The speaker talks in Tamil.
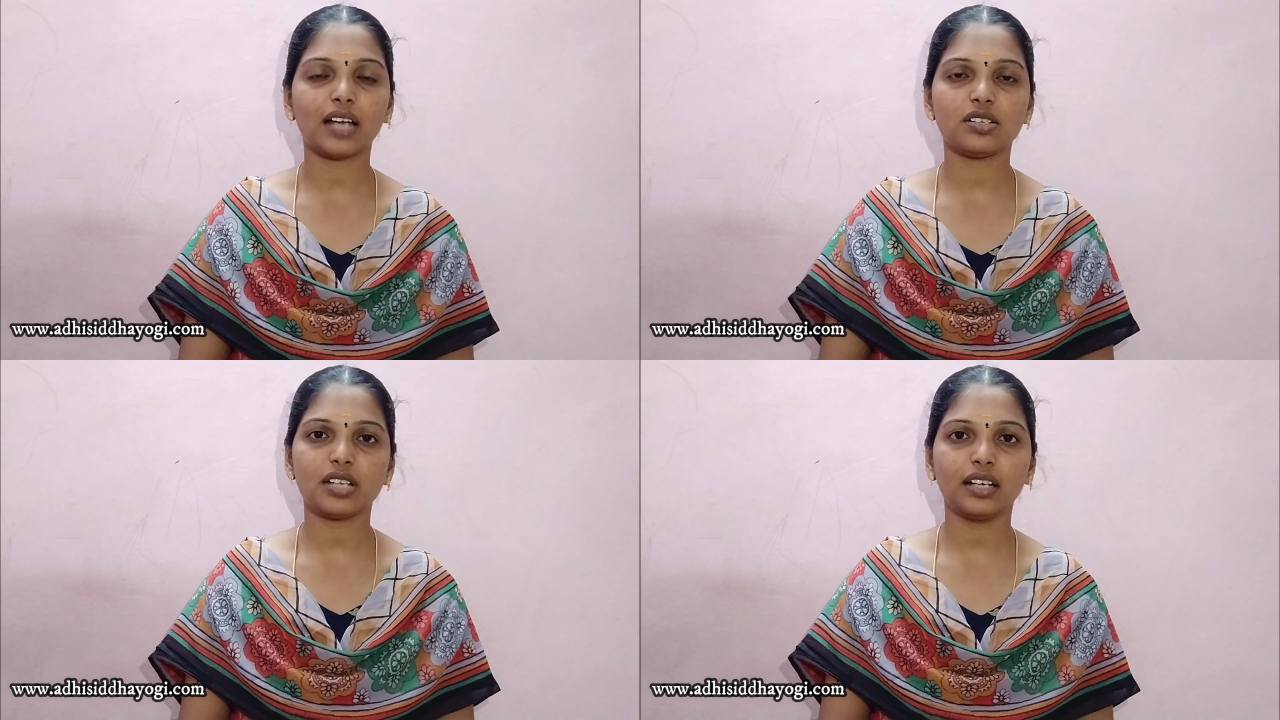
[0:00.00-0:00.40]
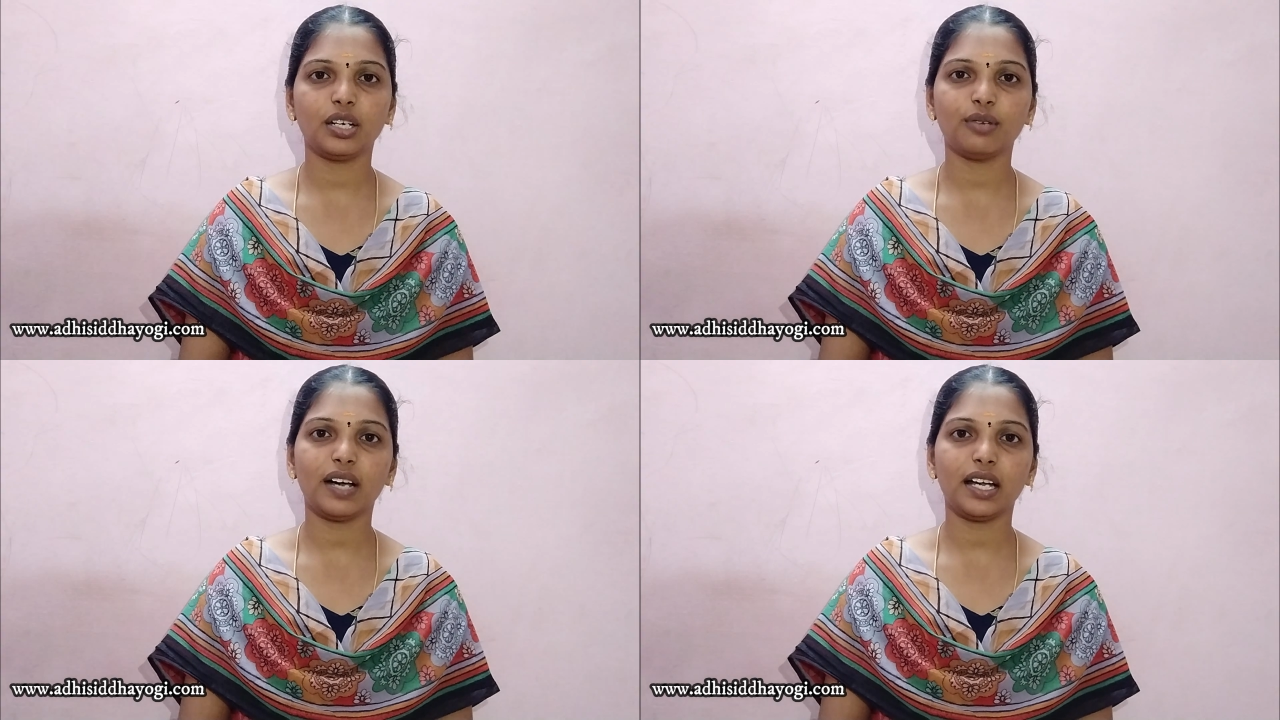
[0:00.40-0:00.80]

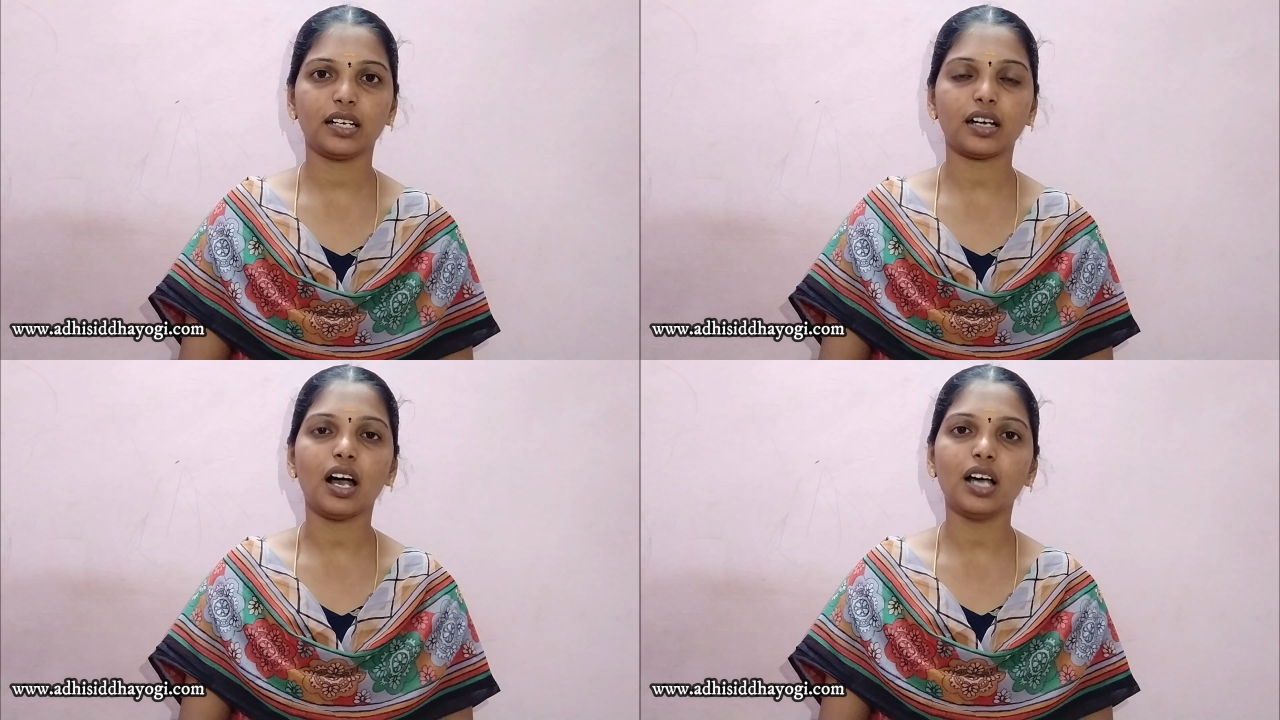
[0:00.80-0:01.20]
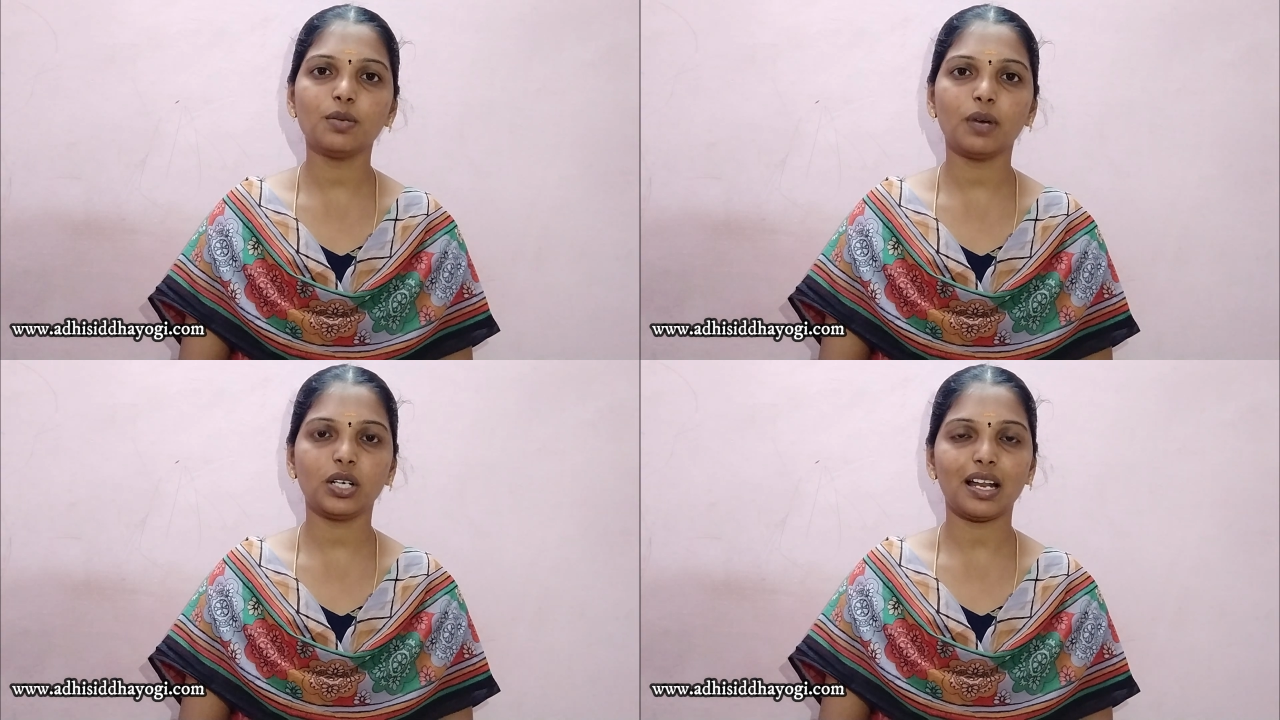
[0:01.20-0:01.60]
அட்ராக்டிவாக இருக்குது
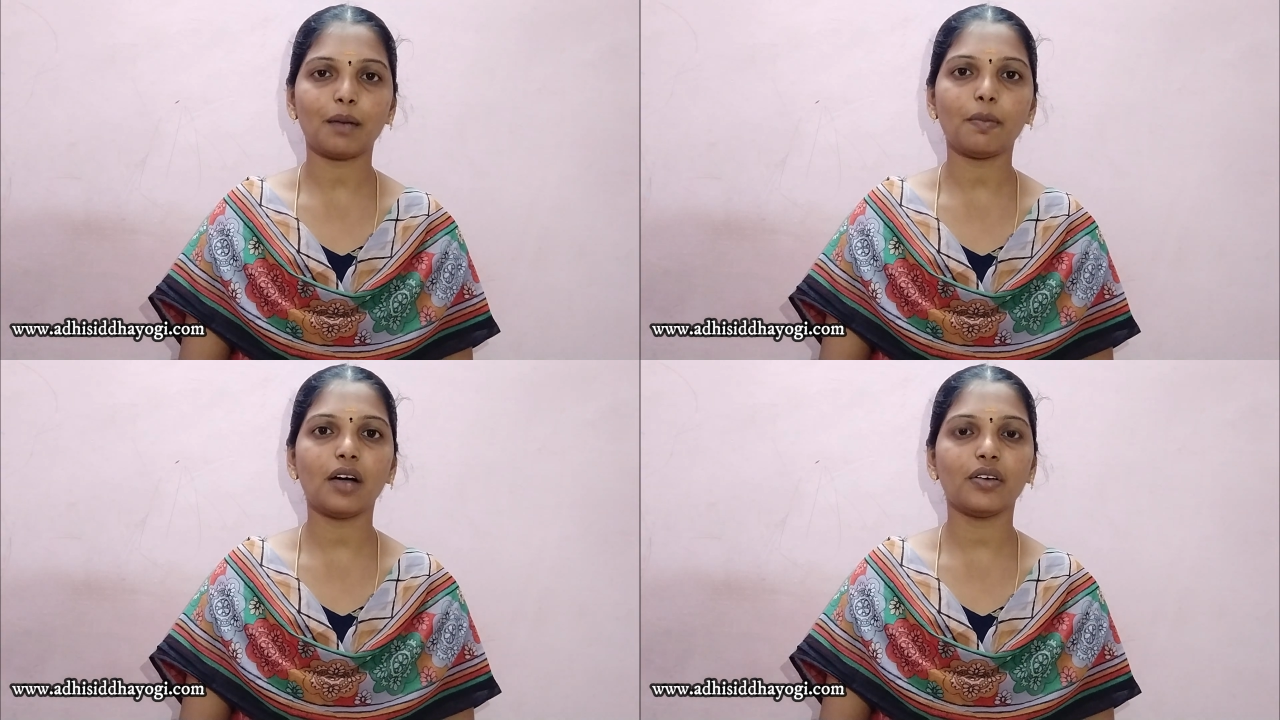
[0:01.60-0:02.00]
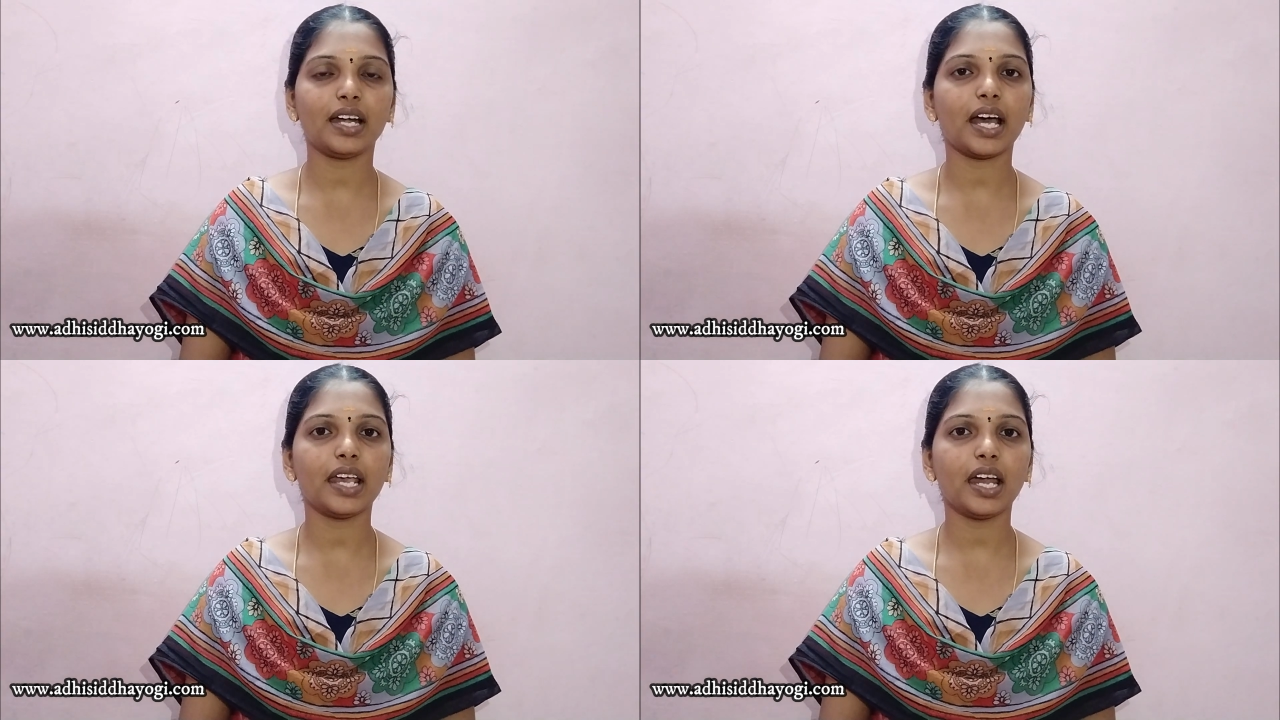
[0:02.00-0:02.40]
அது மட்டும் இல்லாமல் அவர்
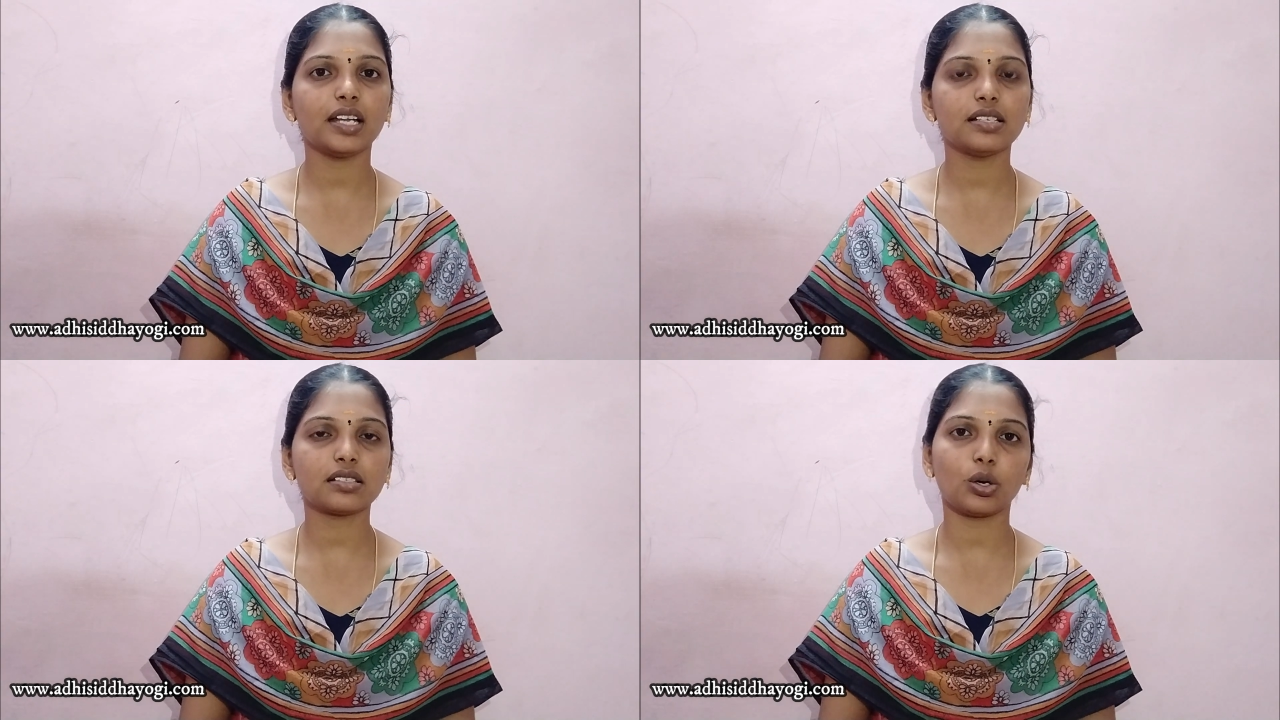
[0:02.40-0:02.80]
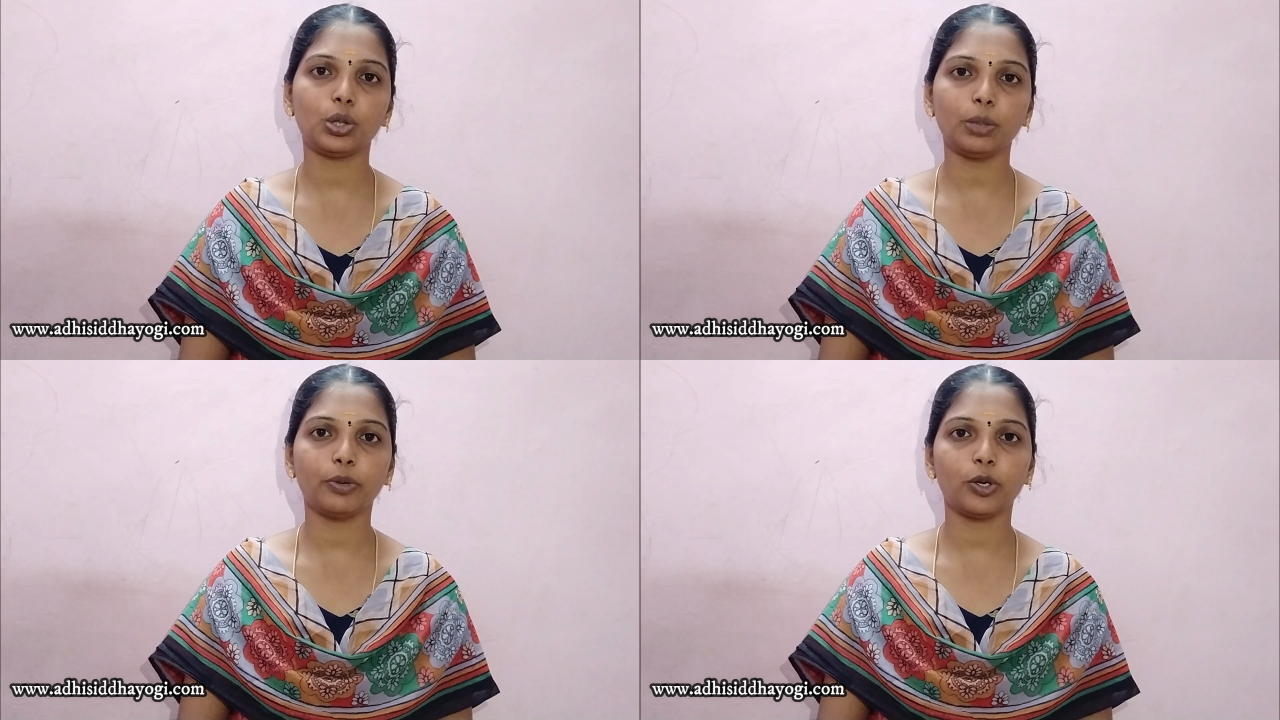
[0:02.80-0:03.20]
நிறைய
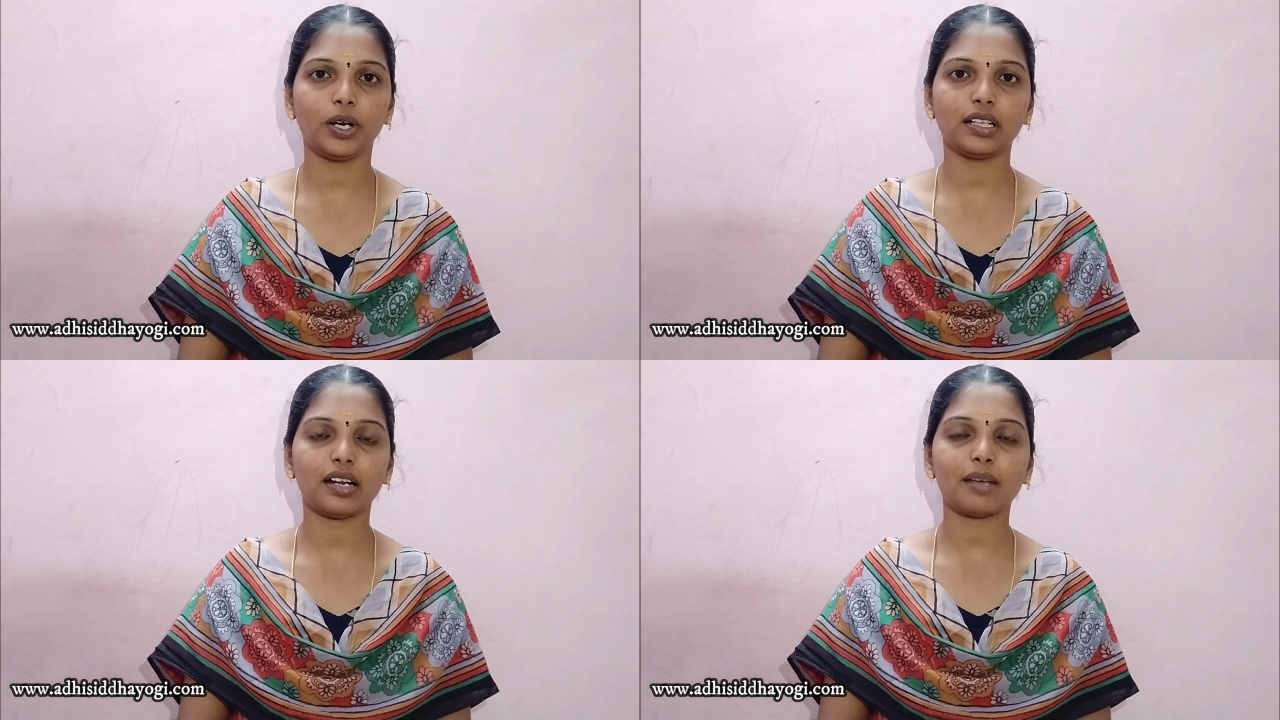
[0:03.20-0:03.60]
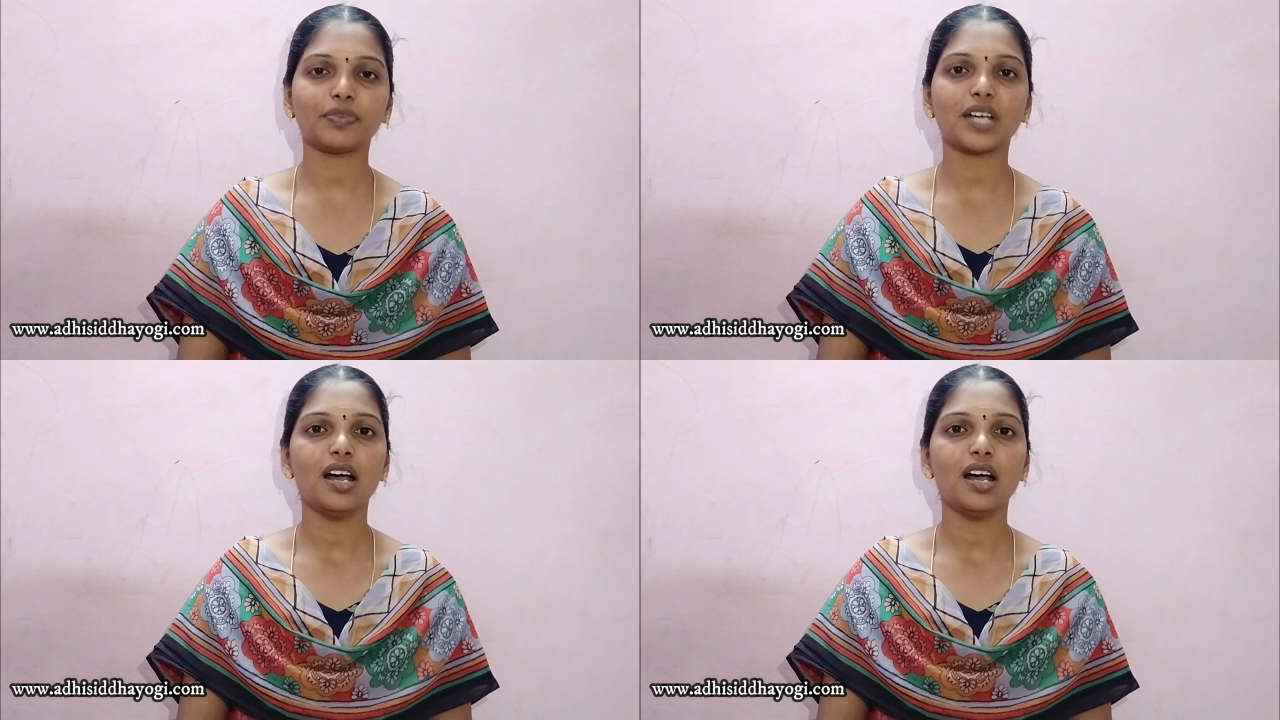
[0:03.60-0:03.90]
டிஸ்கவுண்ட்டு போட்டிருந்தார்